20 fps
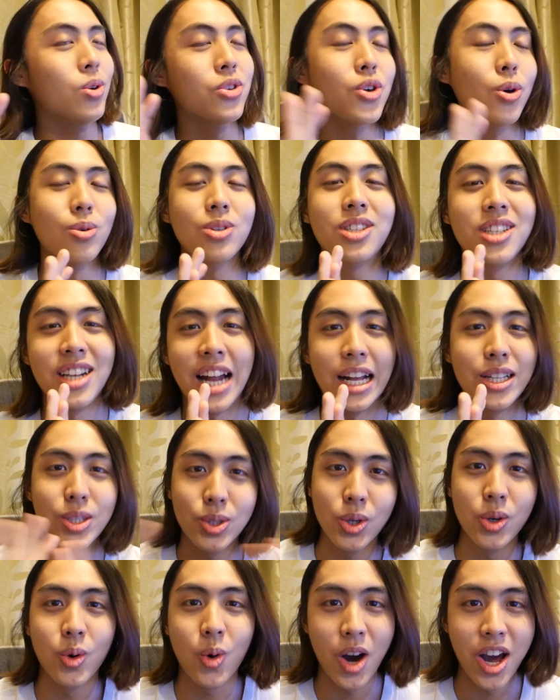有史以来
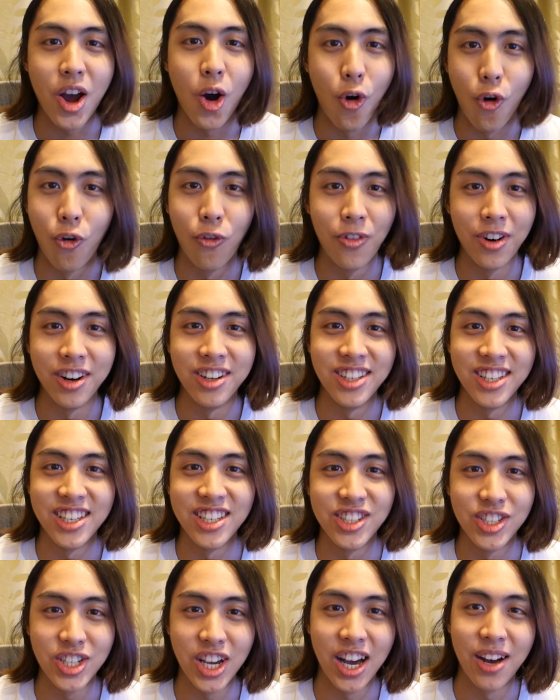最快 over 的
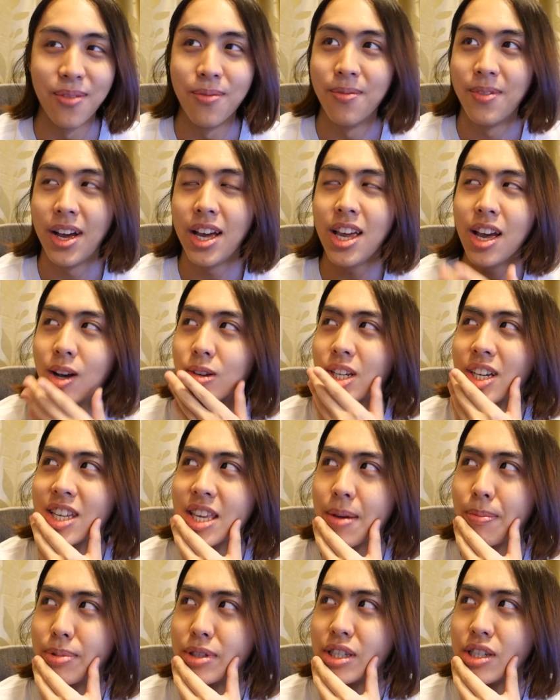一场，哎，好像
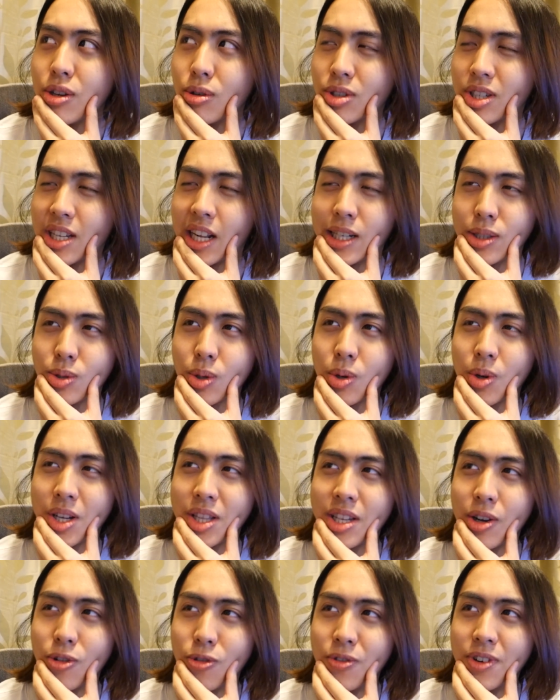也不是有史以来最快
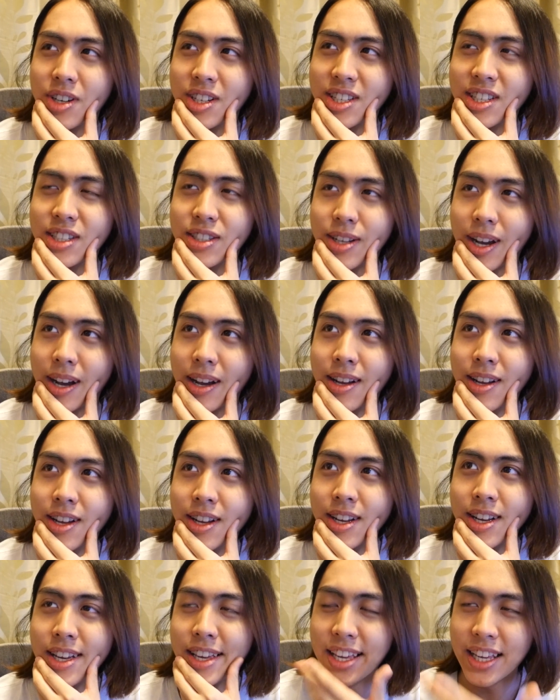的 over 的一场，
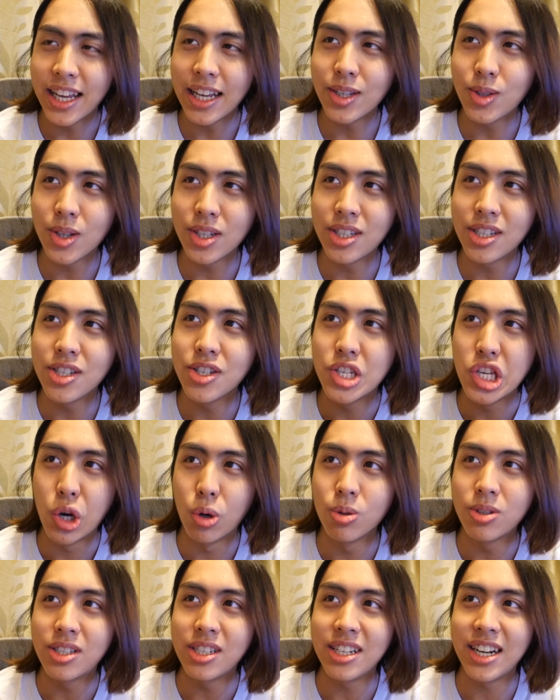应该算是
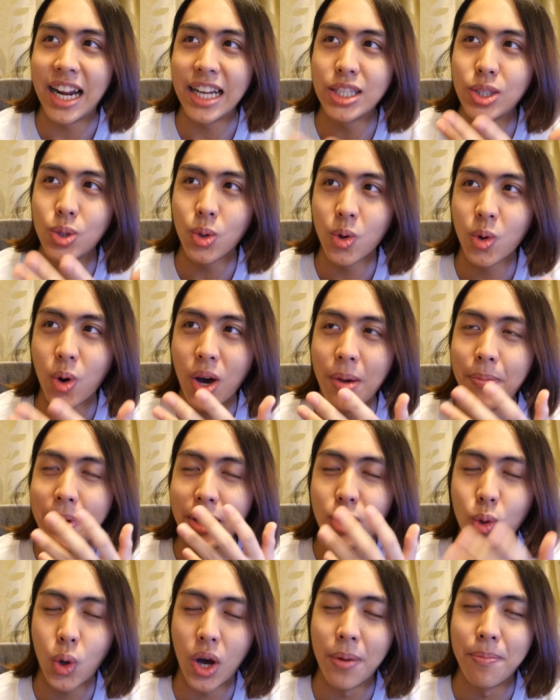有史以来最快
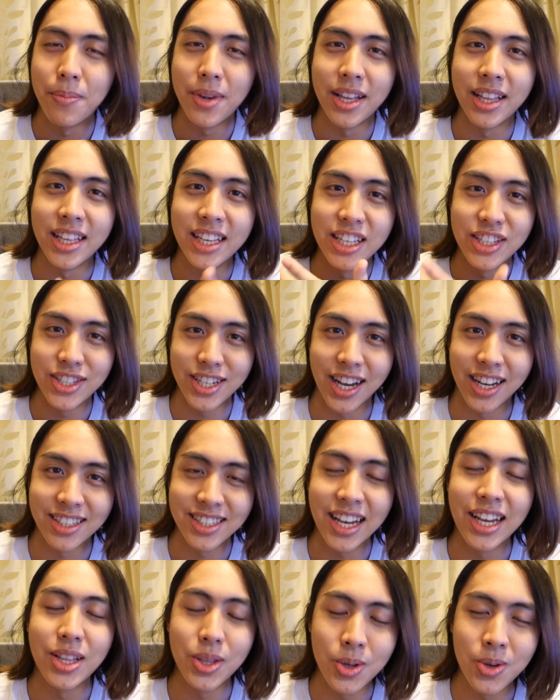被团灭的一场
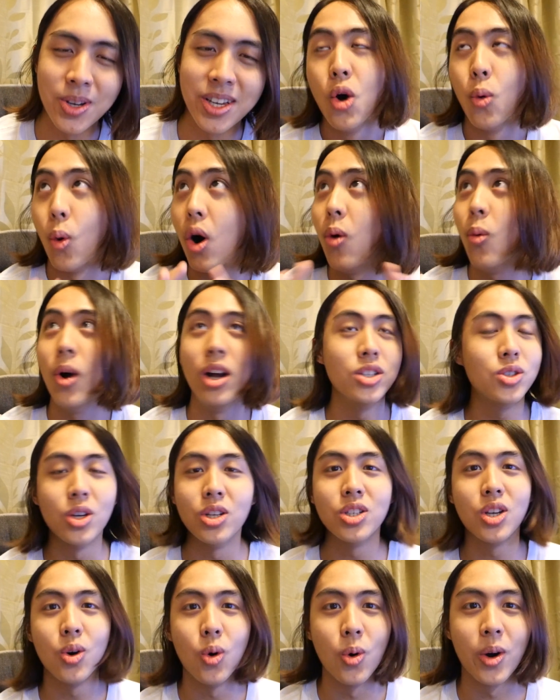才对。完完
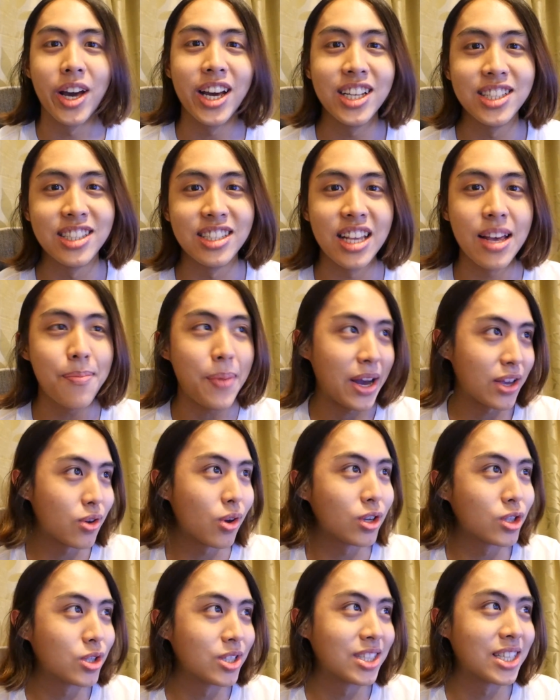全全，我可以直接把
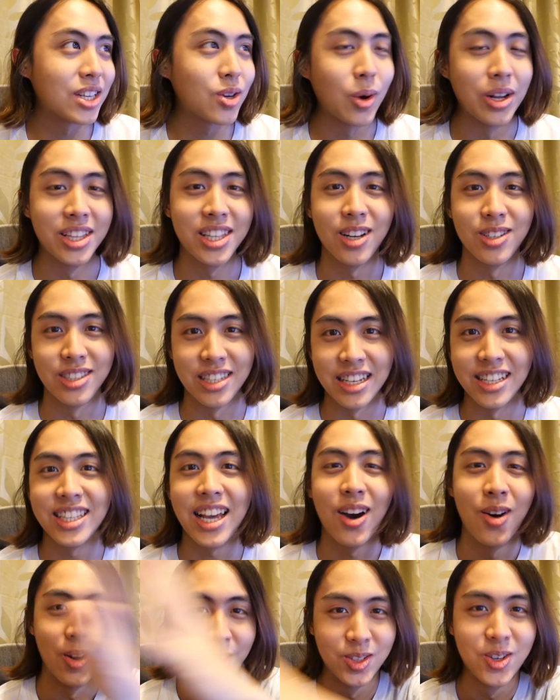u h c 关掉，直接
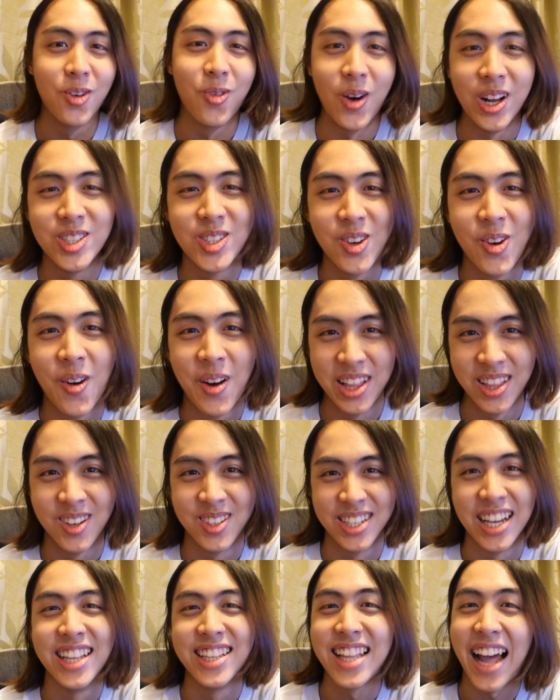再回去玩具玩
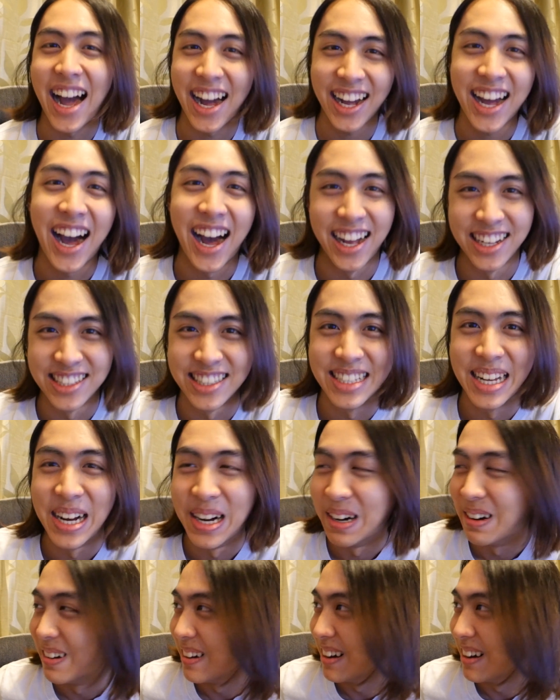豆城打卡，你知道